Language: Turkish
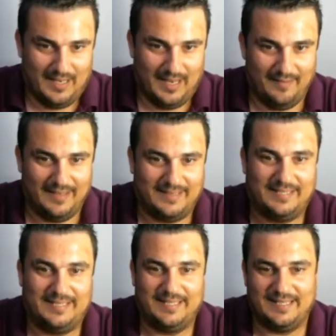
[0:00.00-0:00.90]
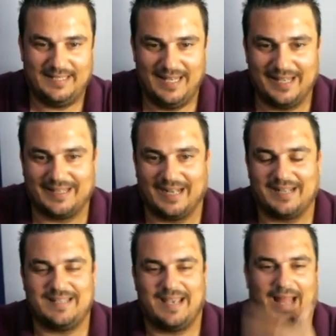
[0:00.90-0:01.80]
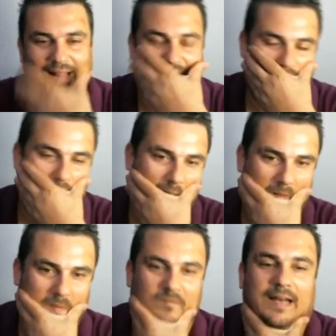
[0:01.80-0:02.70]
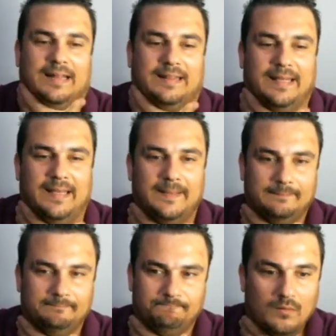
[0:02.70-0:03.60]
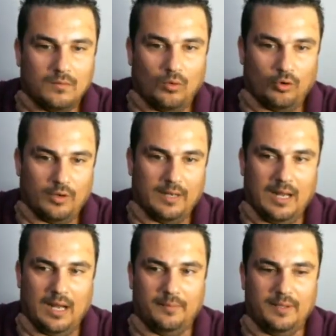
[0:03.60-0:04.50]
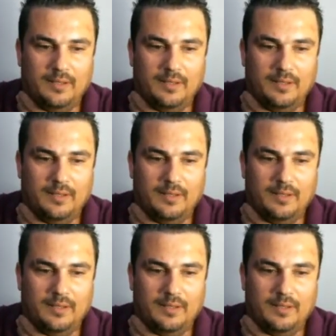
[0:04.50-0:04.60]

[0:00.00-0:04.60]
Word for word: Evet ilk takasa geldik. Var etti. Oraylı abi.